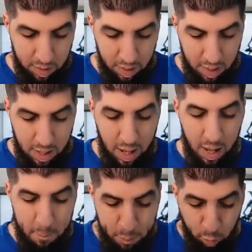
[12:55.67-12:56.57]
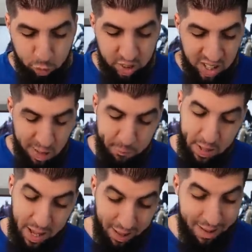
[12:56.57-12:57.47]
La boucherie, les
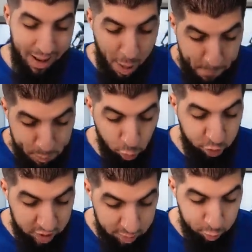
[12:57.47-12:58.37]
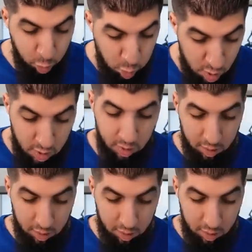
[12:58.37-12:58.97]
frères. La boucherie, ce couleur.